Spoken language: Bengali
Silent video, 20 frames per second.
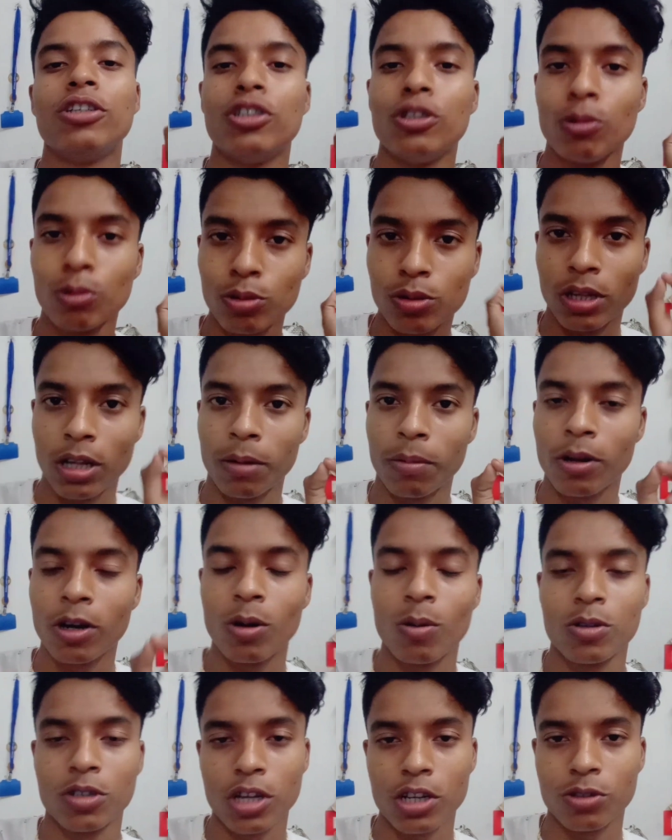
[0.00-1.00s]
সুস্থ থাকবেন
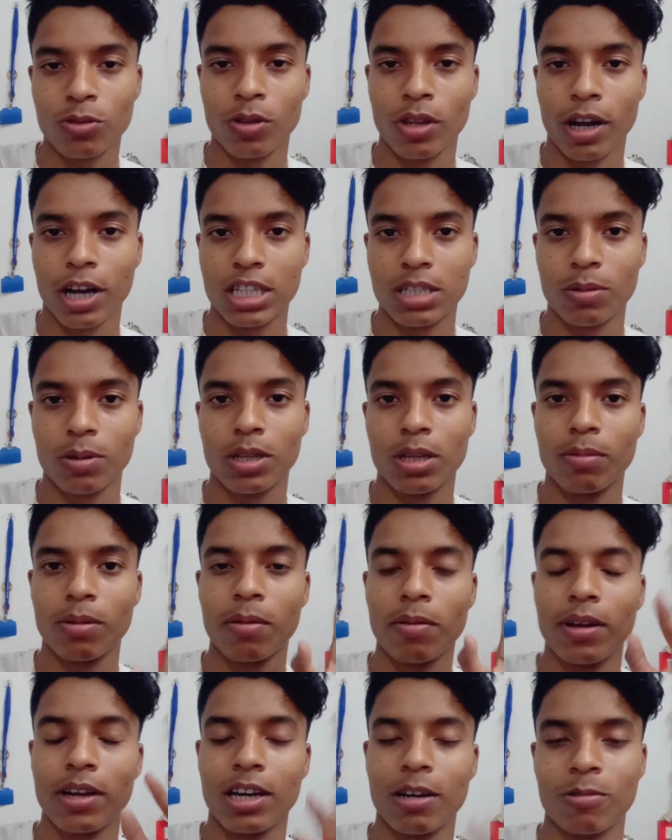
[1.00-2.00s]
নমস্কার চলুন দেখাচ্ছে
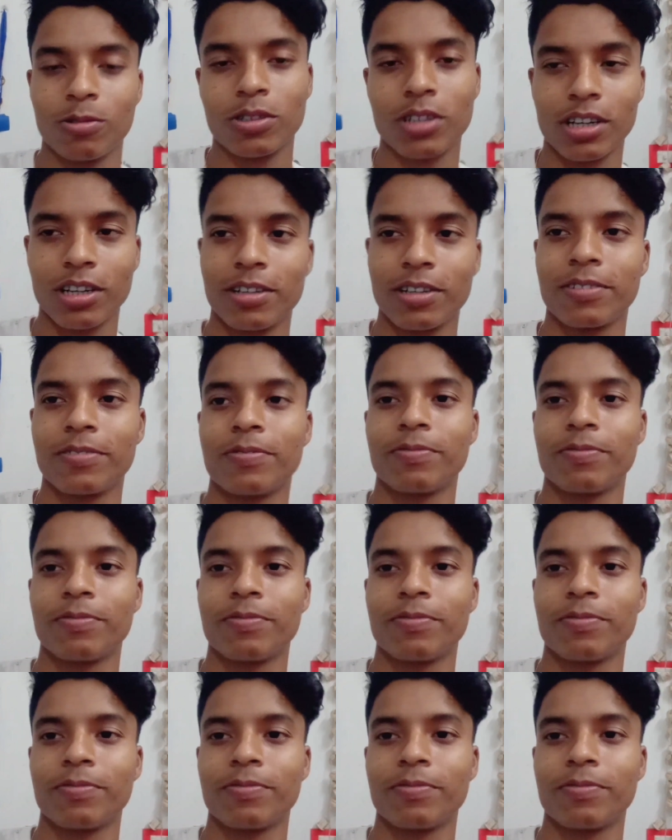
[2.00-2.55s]
নমস্কার